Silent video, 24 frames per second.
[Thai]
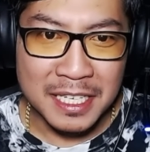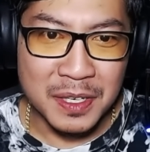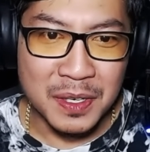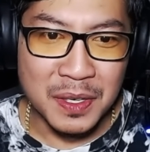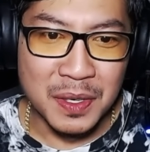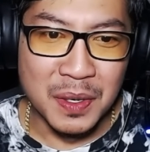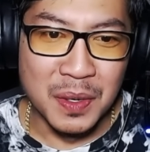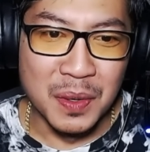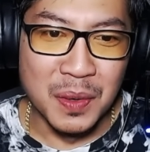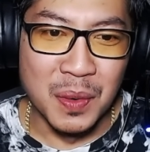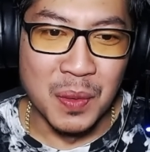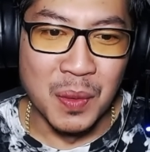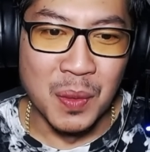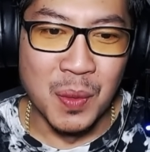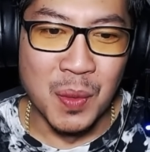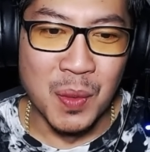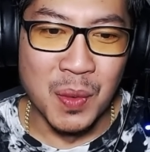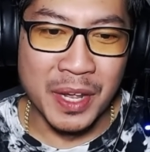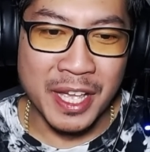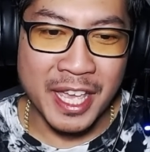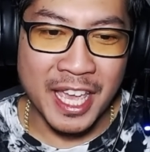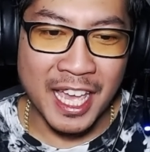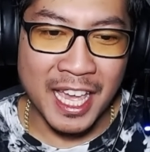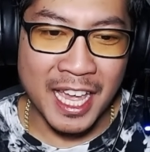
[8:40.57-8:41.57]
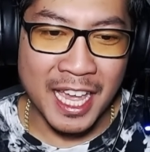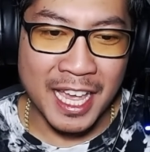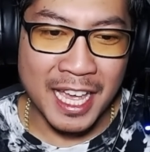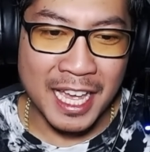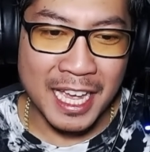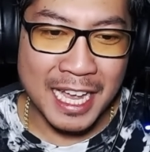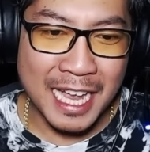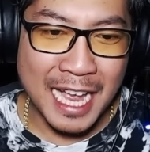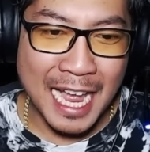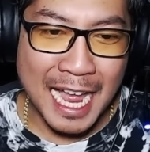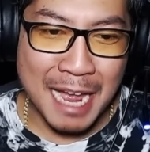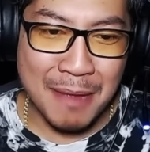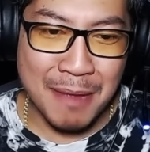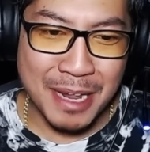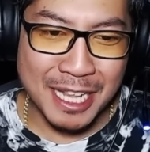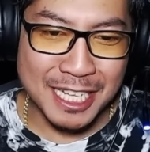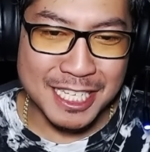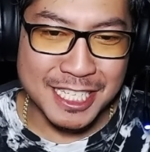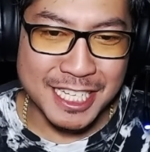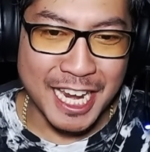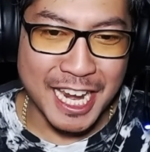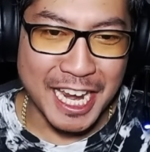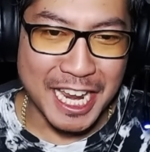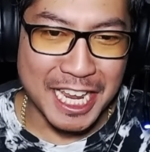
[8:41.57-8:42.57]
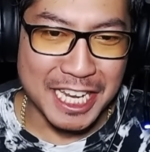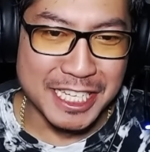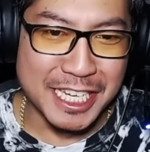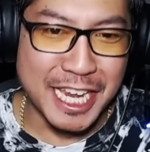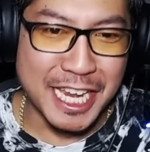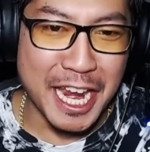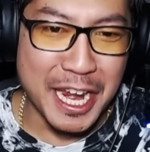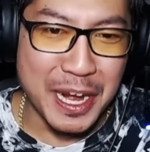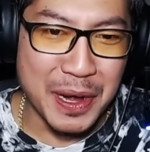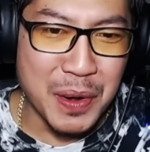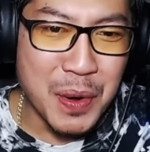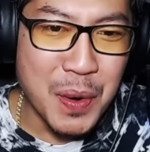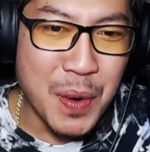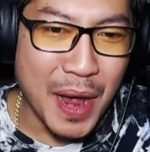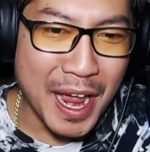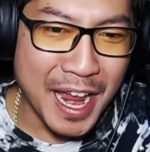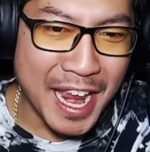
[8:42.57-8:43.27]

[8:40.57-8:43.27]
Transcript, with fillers: งไป โอเคกล้าแม่งฉีดจริงด้ว